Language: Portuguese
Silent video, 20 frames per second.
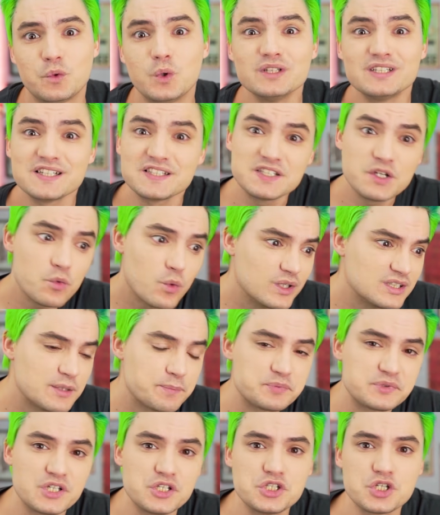Quanto é
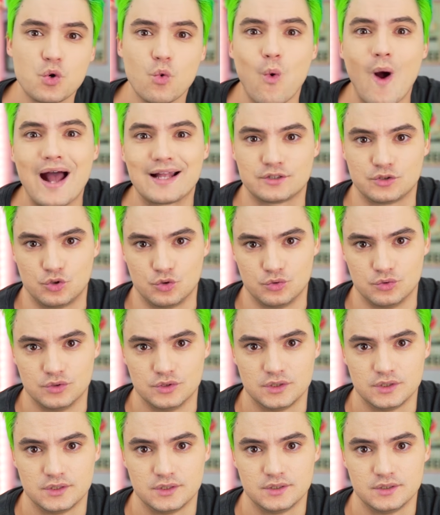50% de
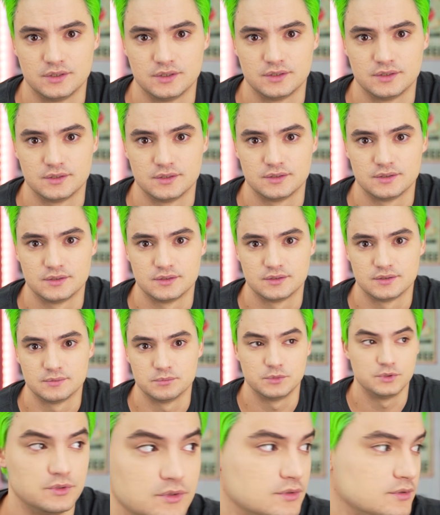4?
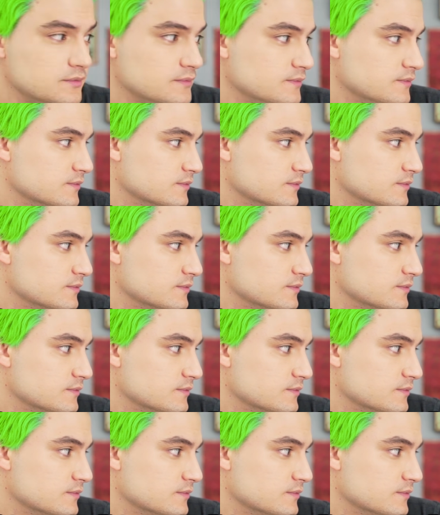Bruno?